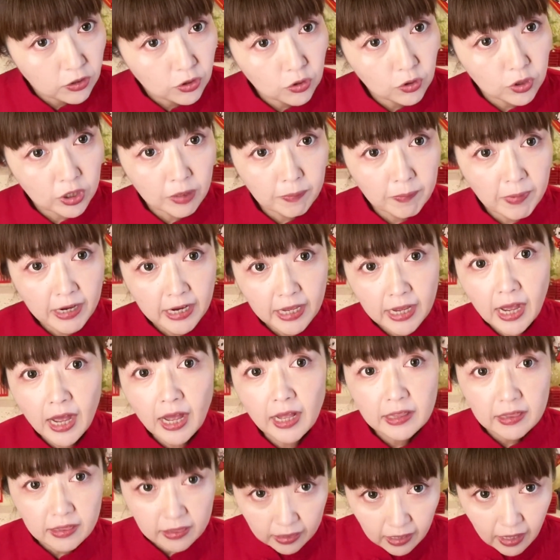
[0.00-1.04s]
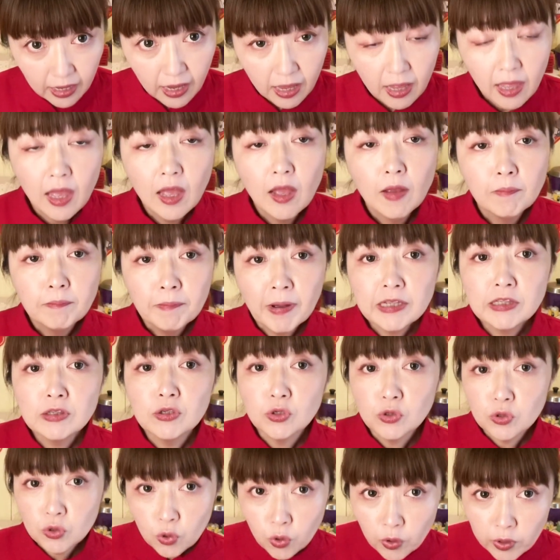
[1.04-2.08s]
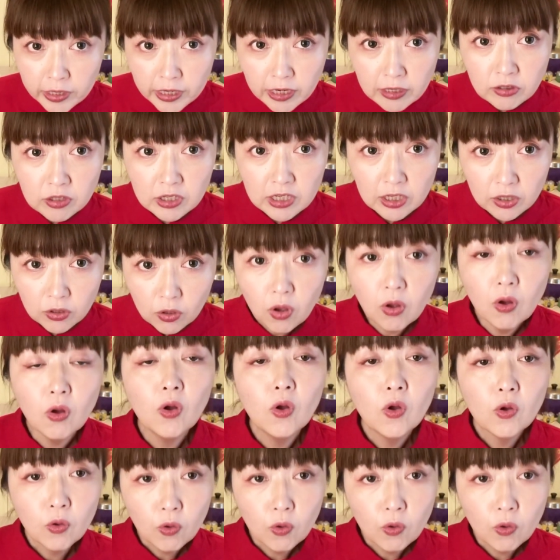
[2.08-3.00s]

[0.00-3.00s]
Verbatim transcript: の決まりがあってバストイレ付きの